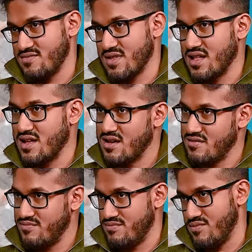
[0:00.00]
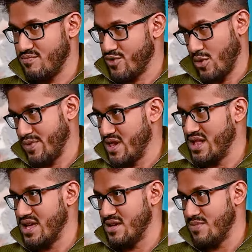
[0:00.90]
তারা
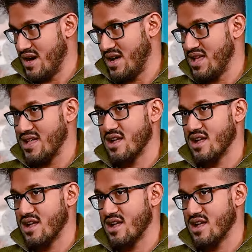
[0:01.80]
প্রপারলি বাঙালি আর